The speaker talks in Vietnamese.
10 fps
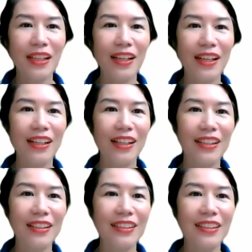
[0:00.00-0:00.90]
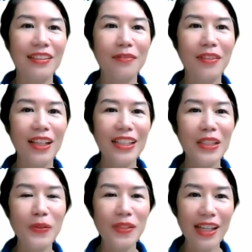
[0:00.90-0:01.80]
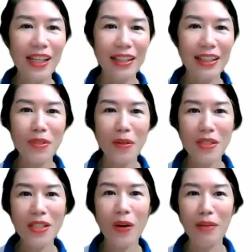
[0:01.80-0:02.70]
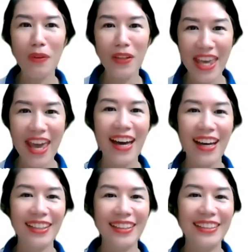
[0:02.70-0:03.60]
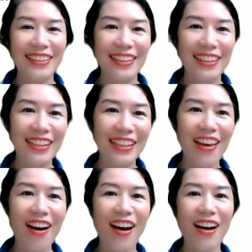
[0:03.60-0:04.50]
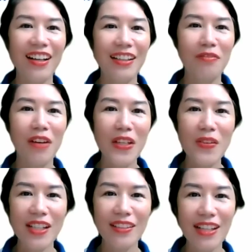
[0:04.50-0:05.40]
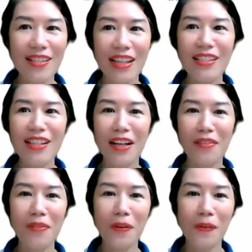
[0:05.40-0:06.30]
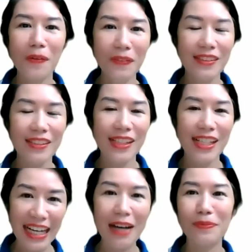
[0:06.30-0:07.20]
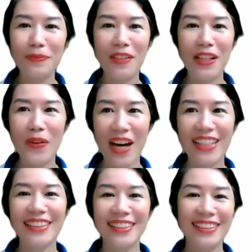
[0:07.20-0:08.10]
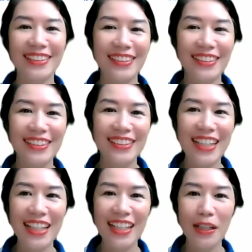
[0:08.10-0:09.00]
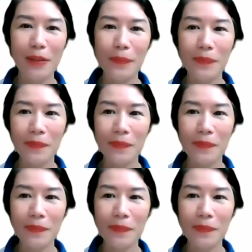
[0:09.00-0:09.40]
à, với cái tiêu chí là chăm sóc sức khỏe mọi nhà à, do phó giáo sư tiến sĩ trần anh vũ À, sáng lập và điều hành thì à,